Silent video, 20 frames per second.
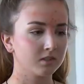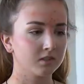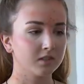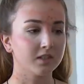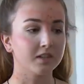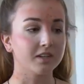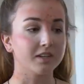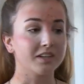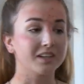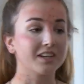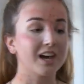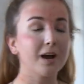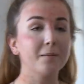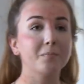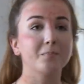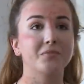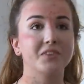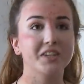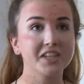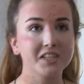mir. Ich
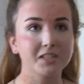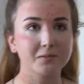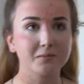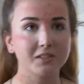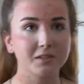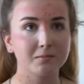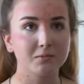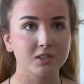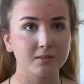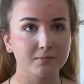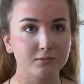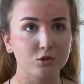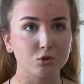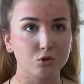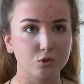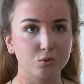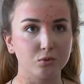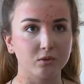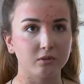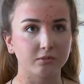hab nichts mit dem Slip zu
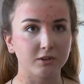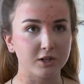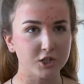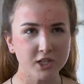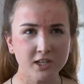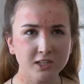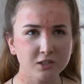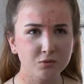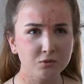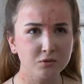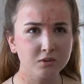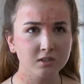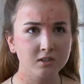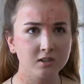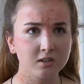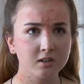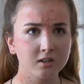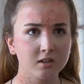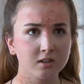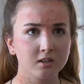tun. Verstehst du's?
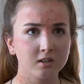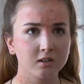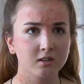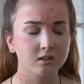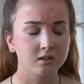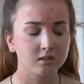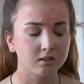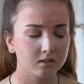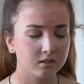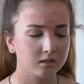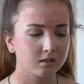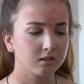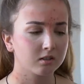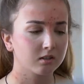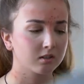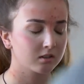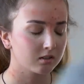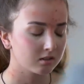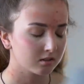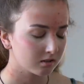Dann würde ich sagen,
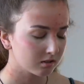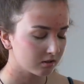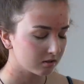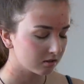räum die Sachen